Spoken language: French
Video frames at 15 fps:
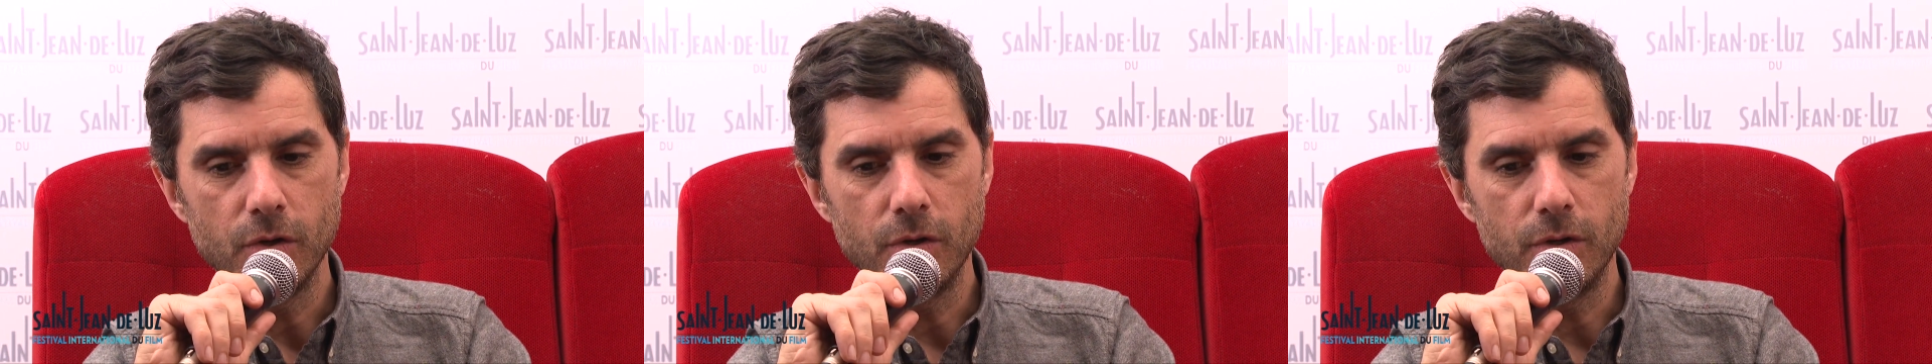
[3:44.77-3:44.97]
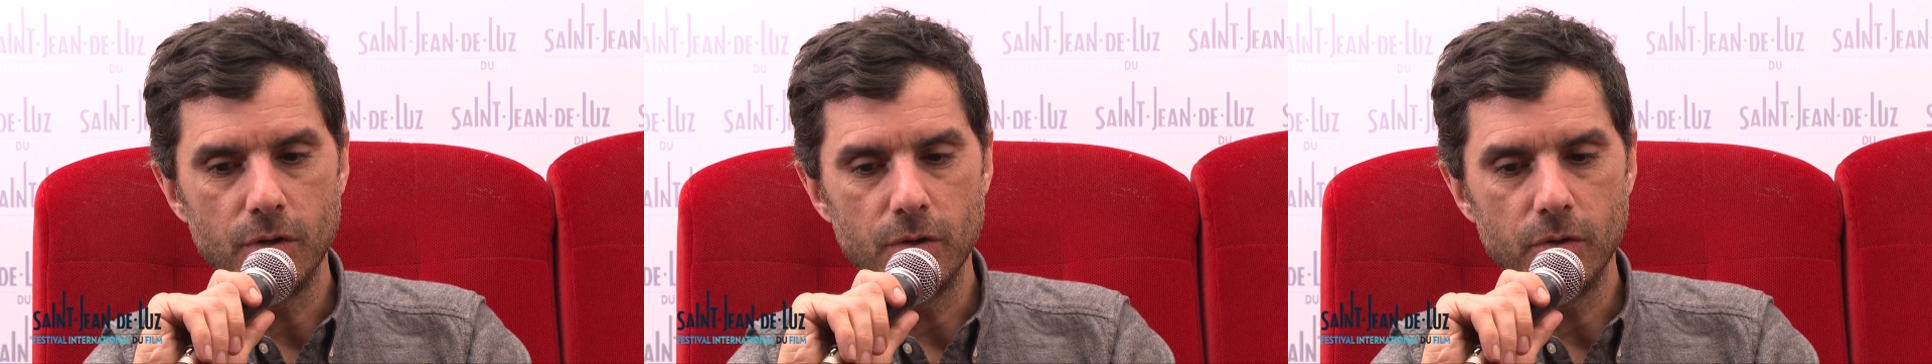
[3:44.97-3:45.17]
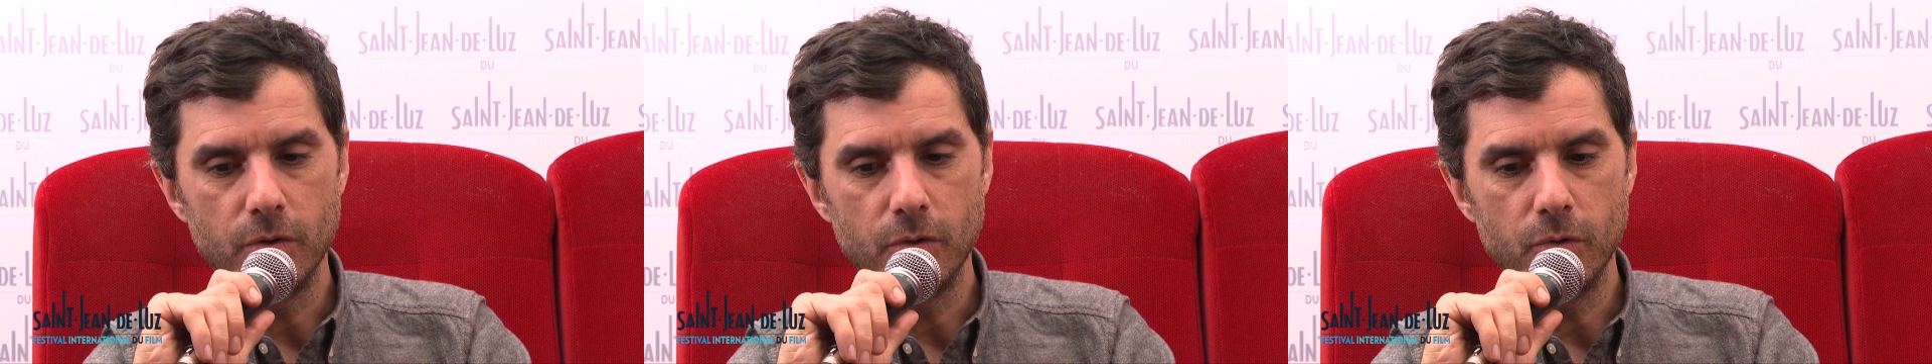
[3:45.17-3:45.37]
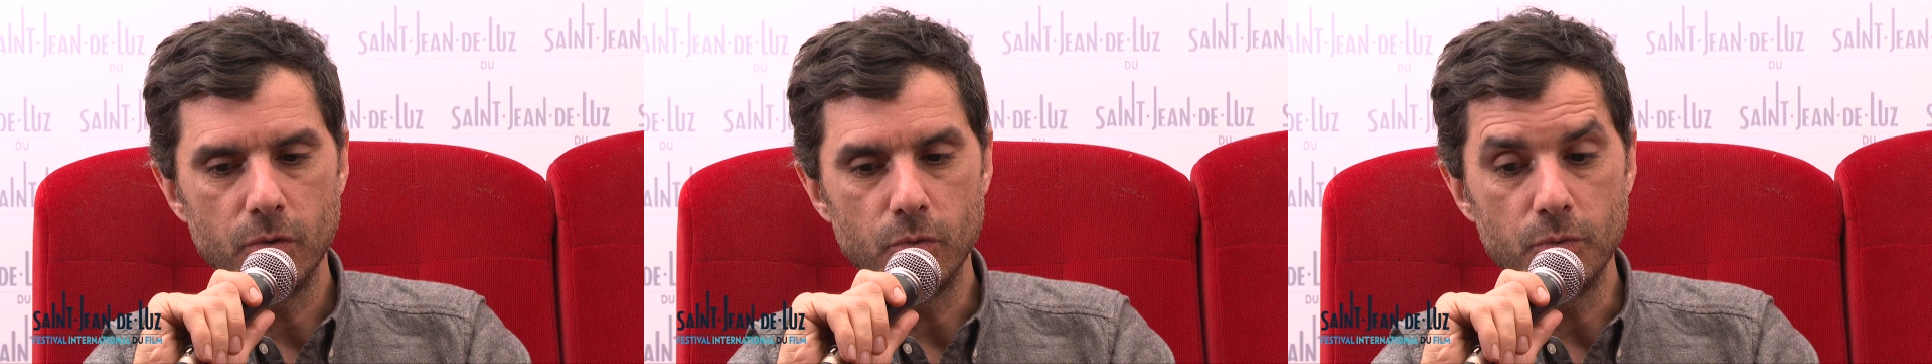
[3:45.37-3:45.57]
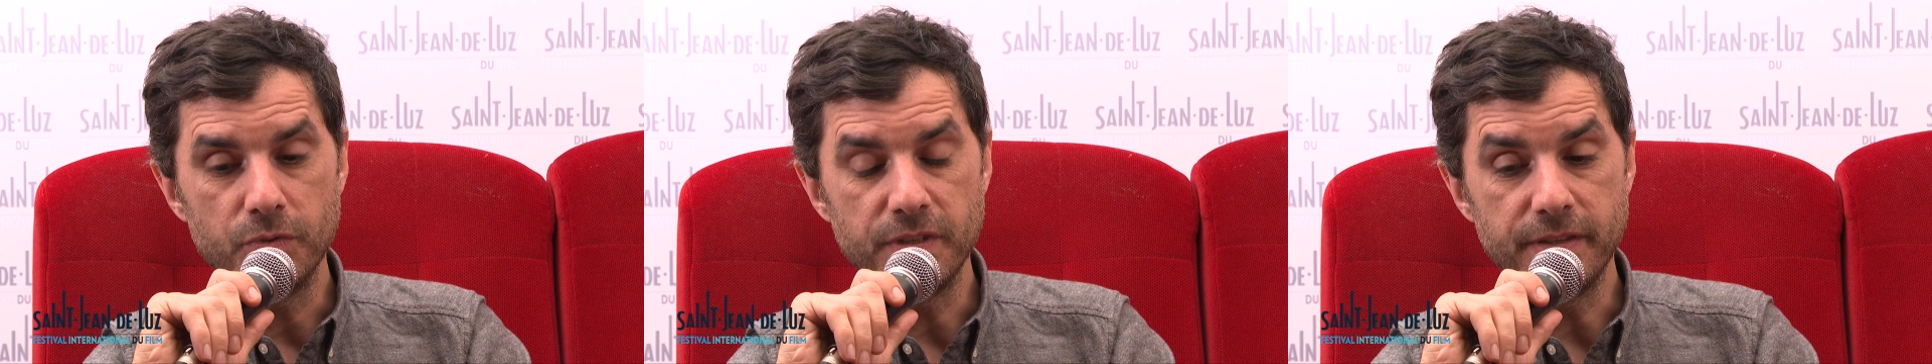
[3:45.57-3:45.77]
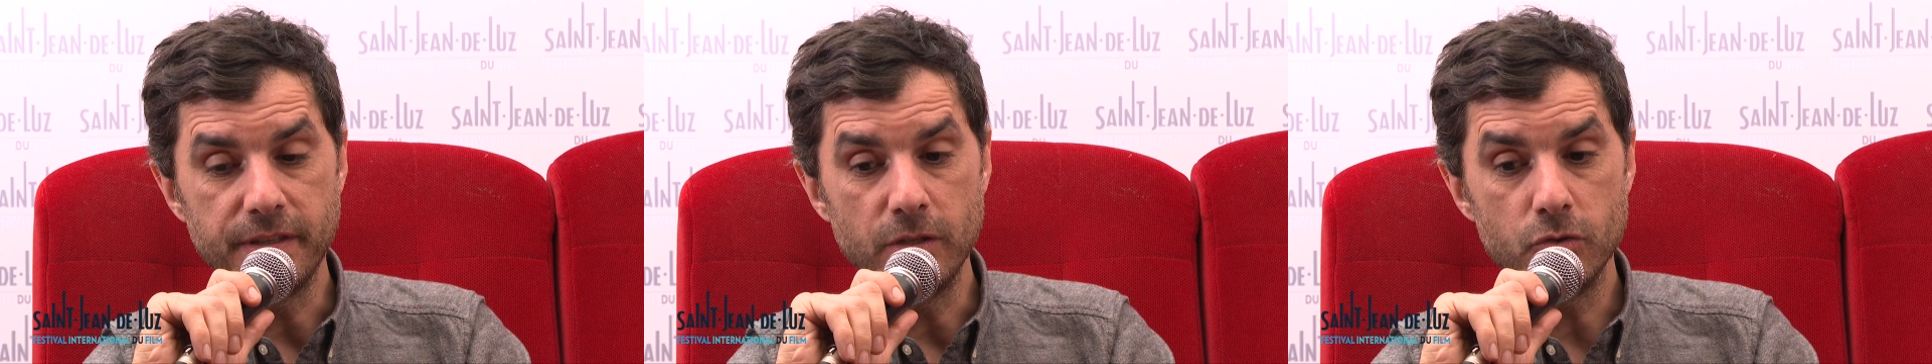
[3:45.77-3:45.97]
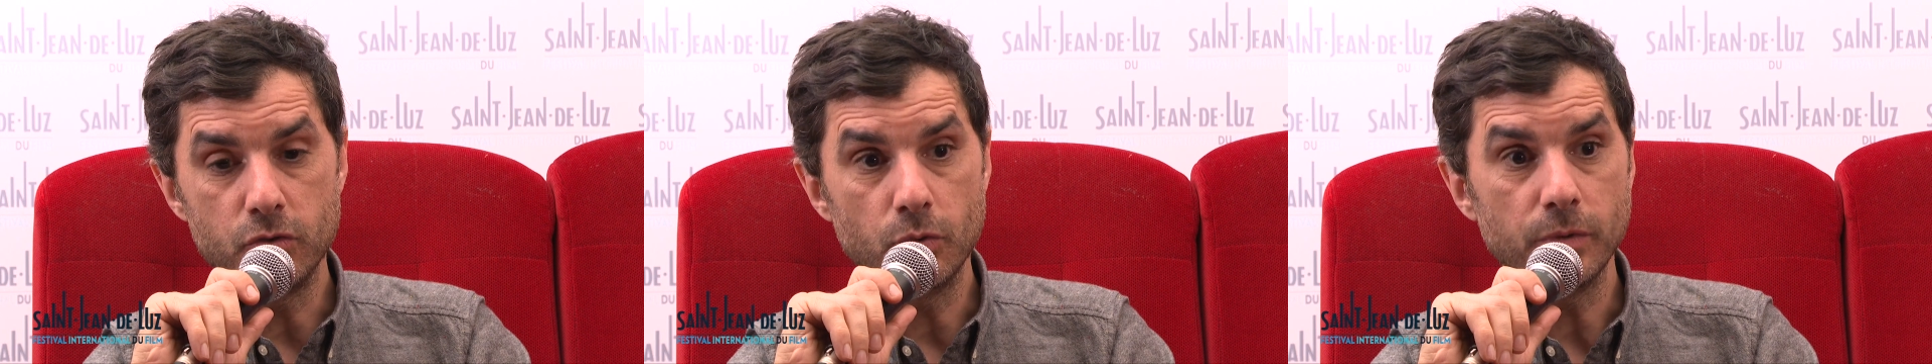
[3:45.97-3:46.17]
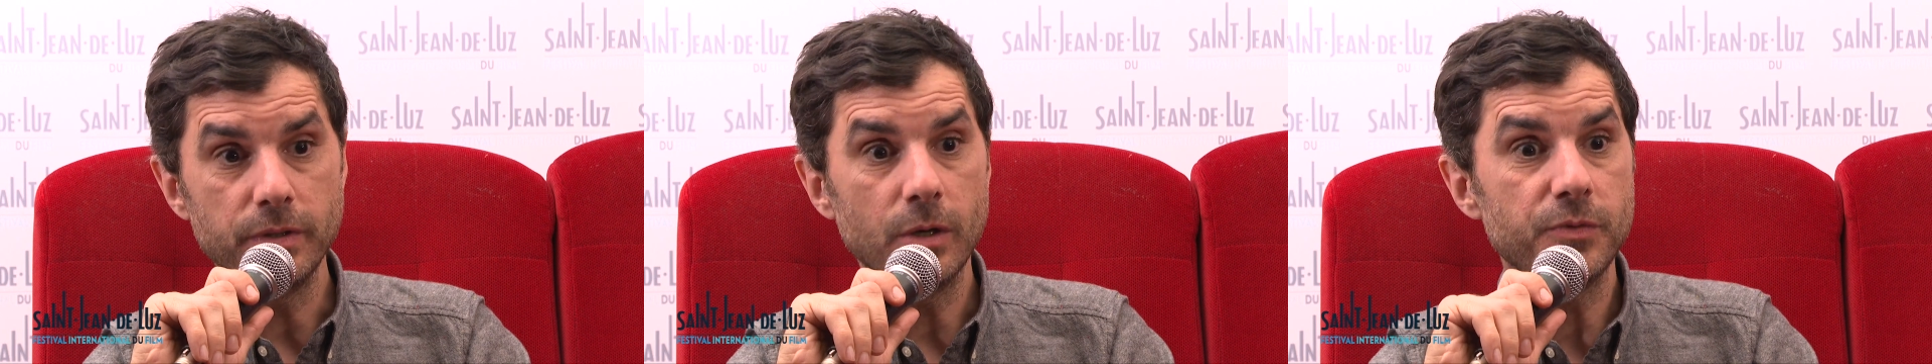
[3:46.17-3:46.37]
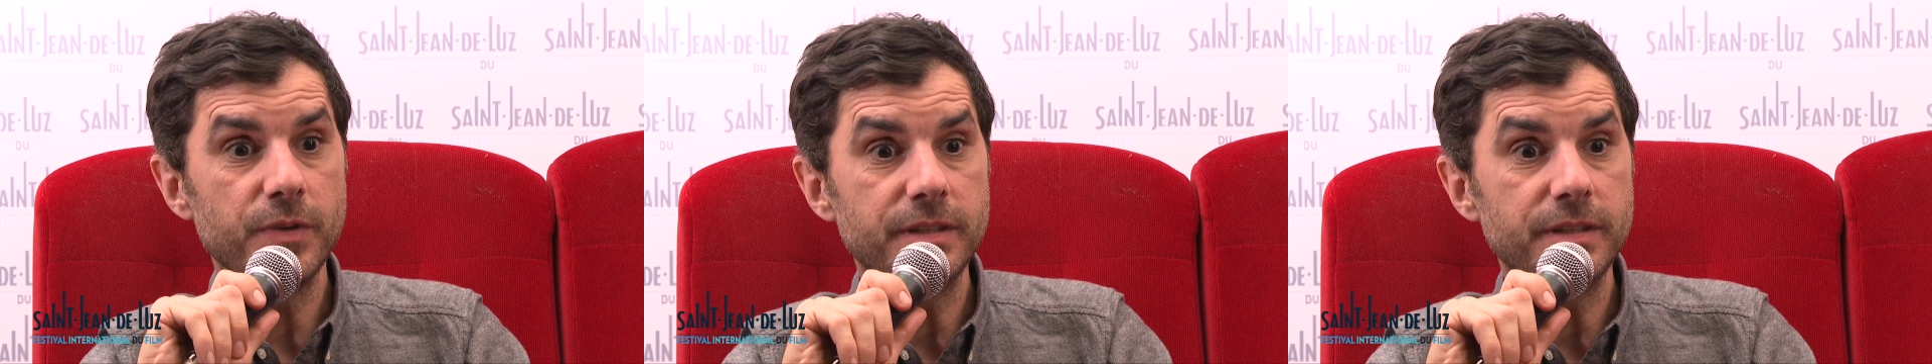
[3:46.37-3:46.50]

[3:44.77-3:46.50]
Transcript: Euh, où c'était une journée en